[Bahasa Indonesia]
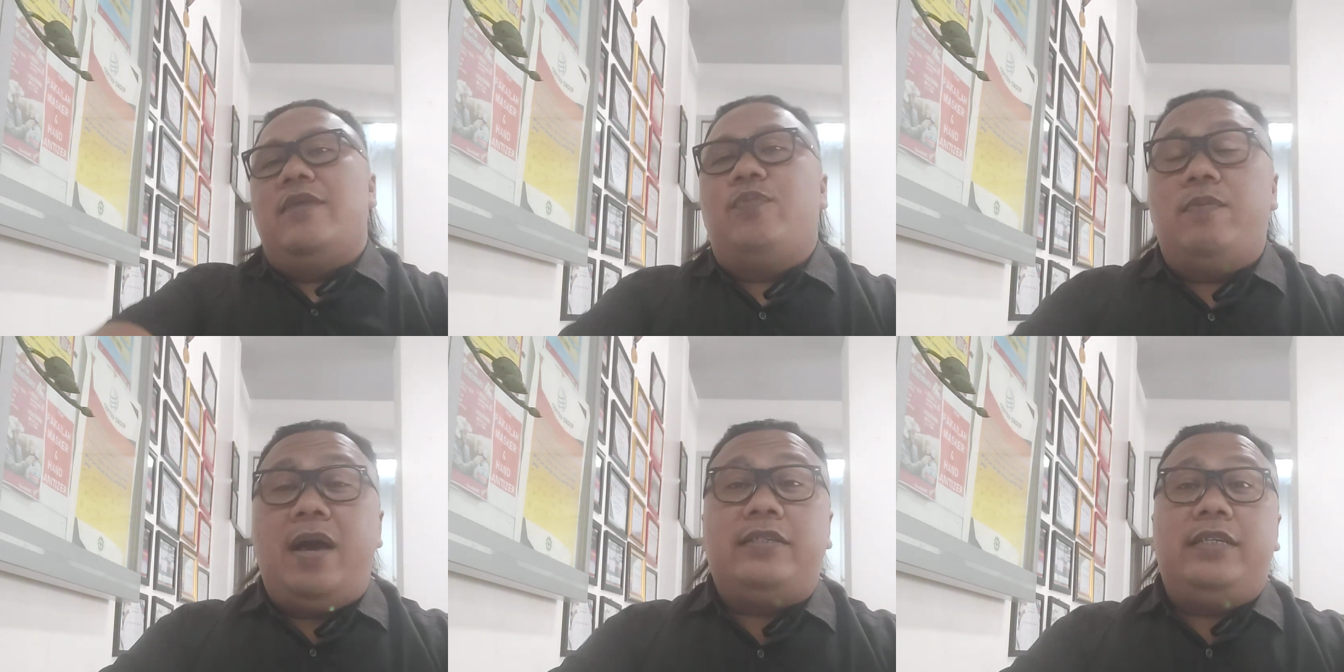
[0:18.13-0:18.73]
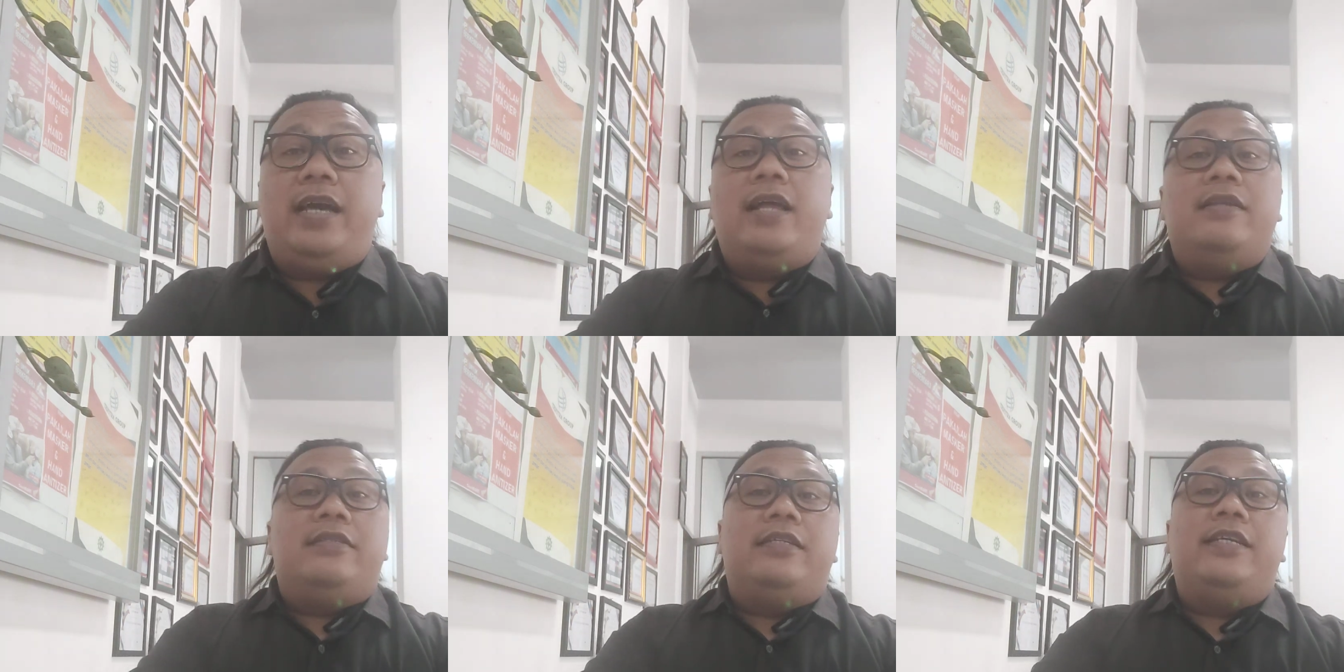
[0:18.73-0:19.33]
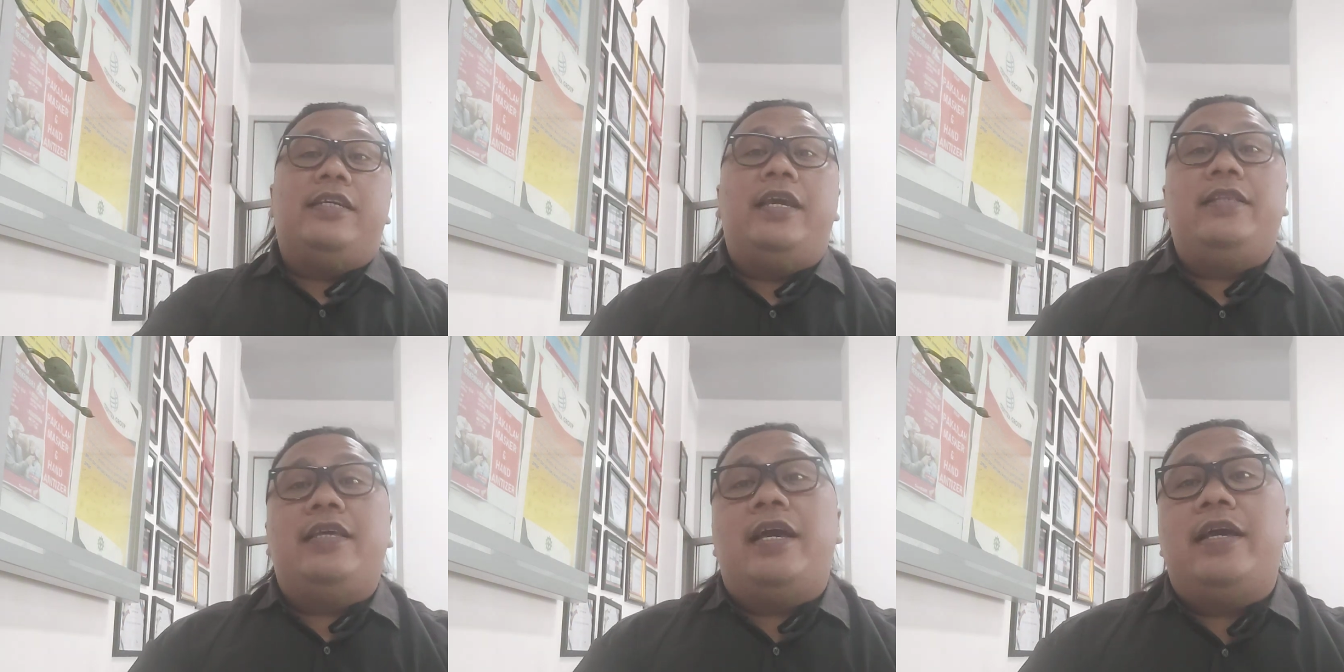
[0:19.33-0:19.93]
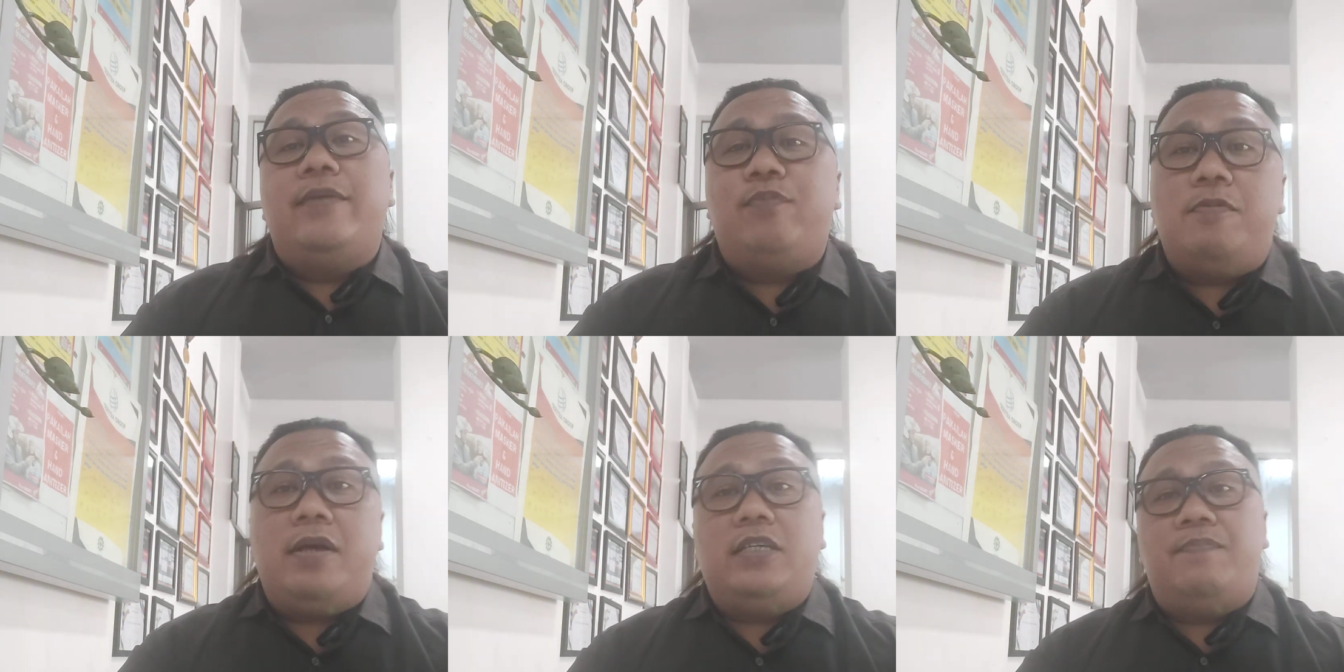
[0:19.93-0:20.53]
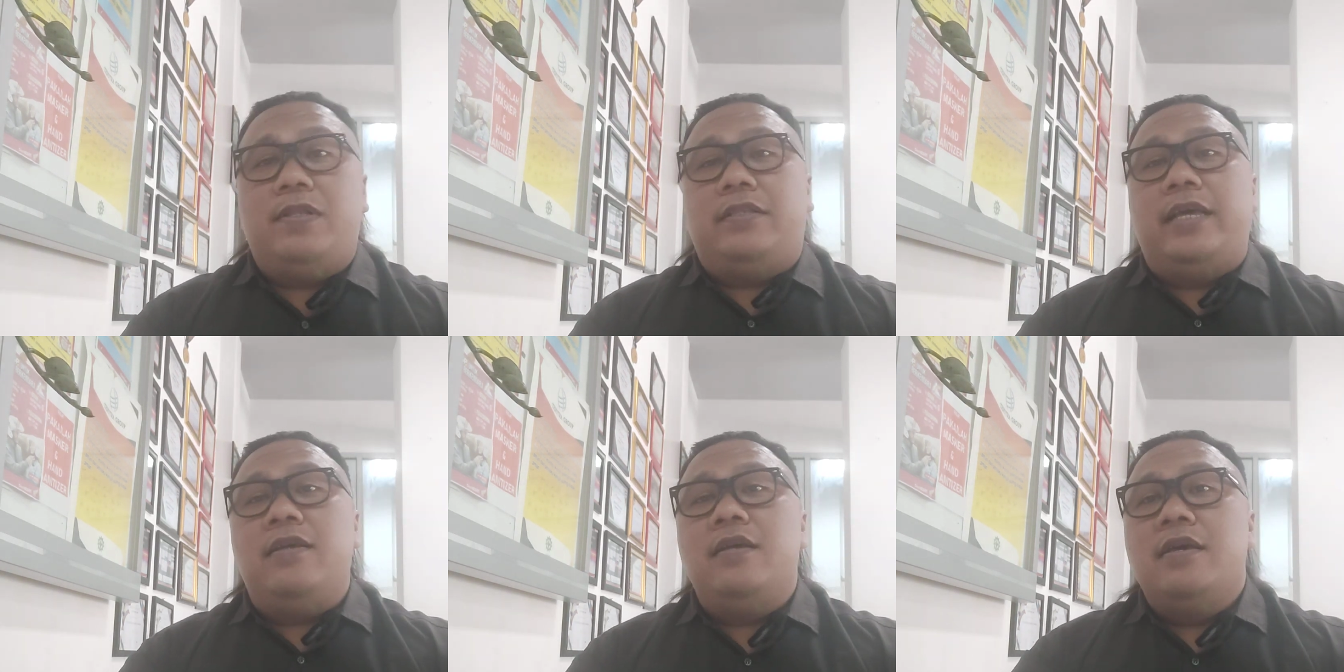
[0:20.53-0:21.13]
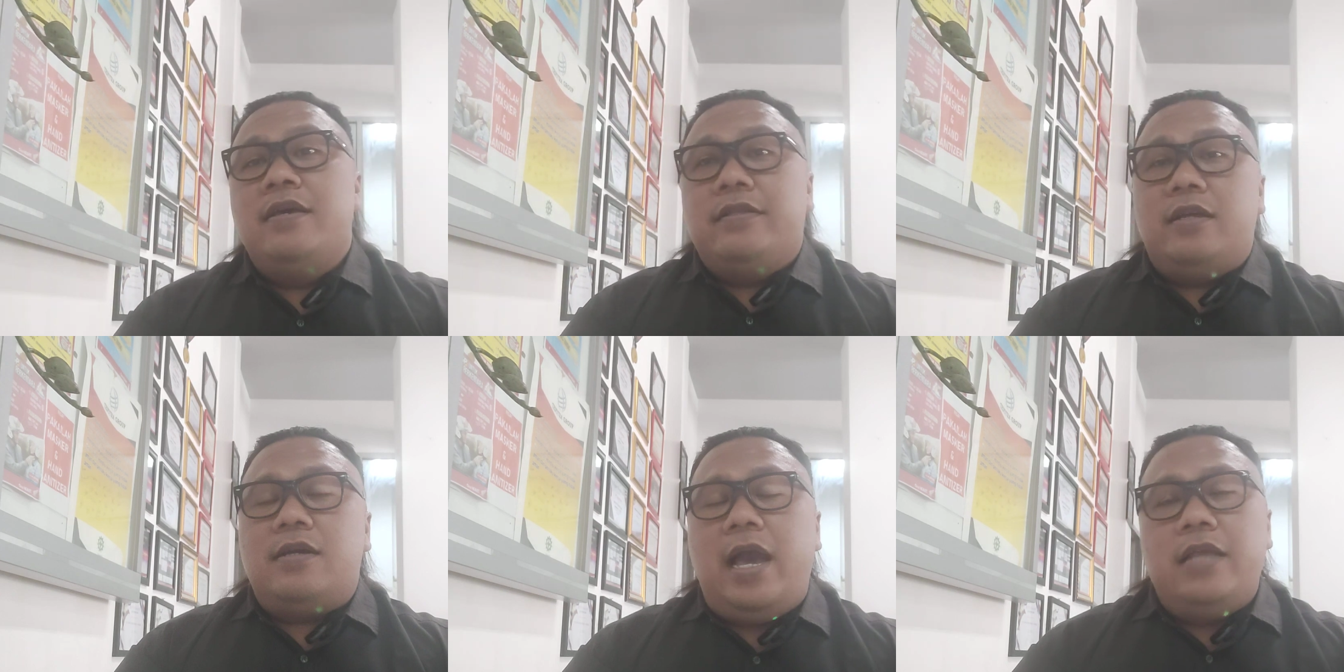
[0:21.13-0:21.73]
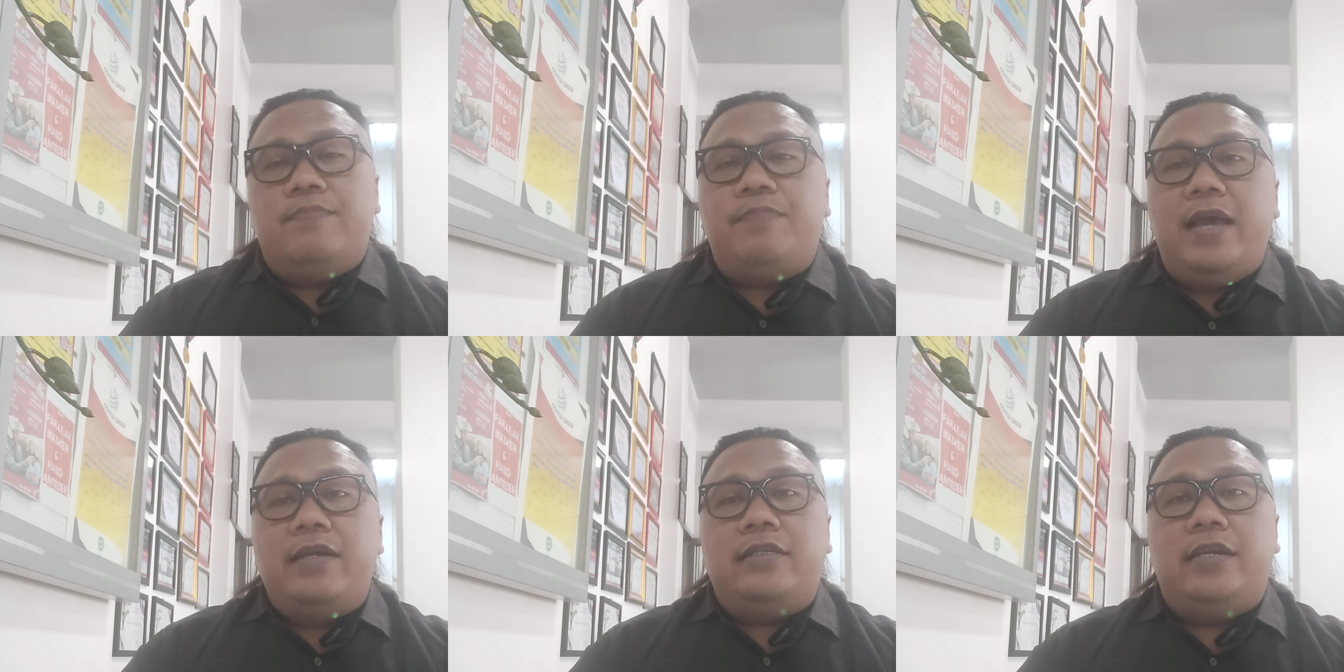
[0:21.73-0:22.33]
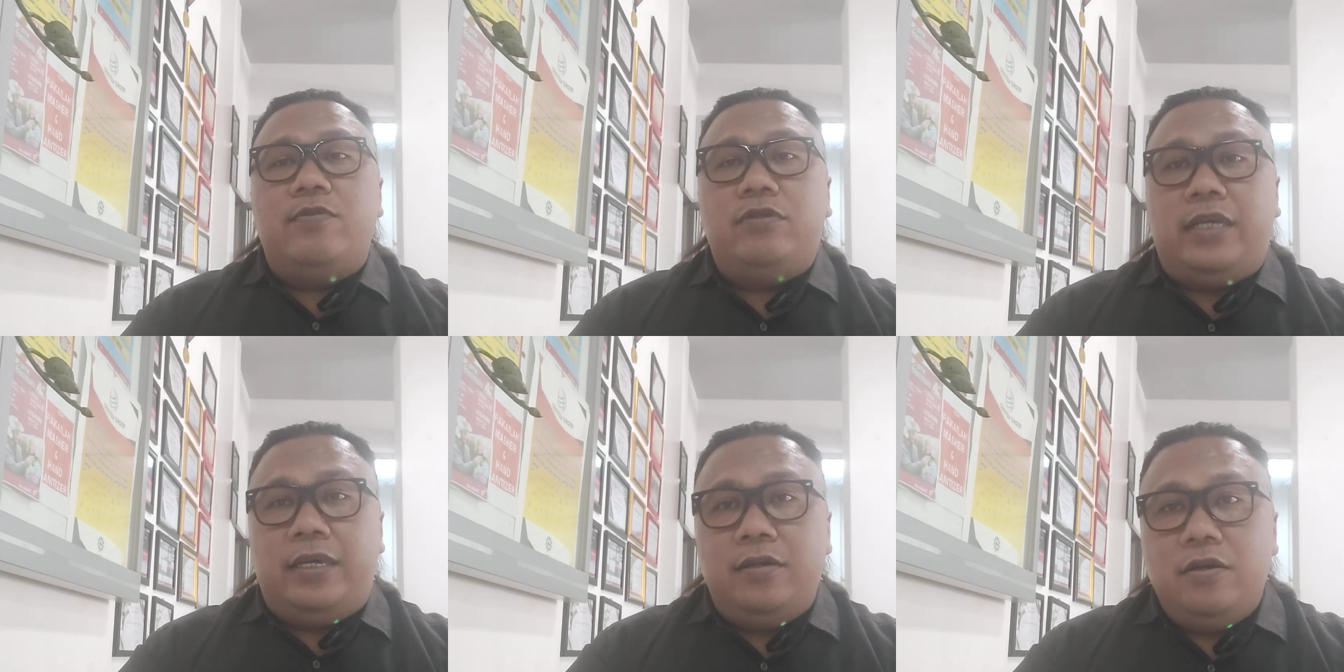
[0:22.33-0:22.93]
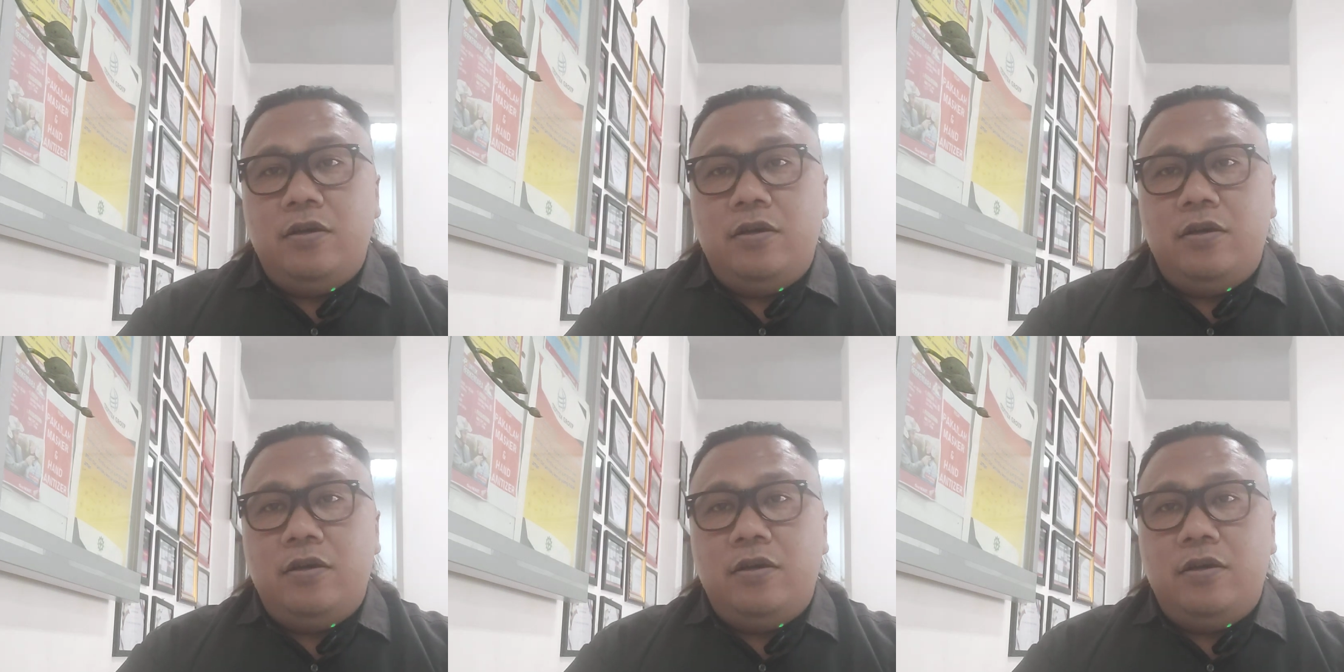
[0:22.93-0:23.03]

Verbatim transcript: menginformasikan sedikit ya informasi penting terkait plan distribusi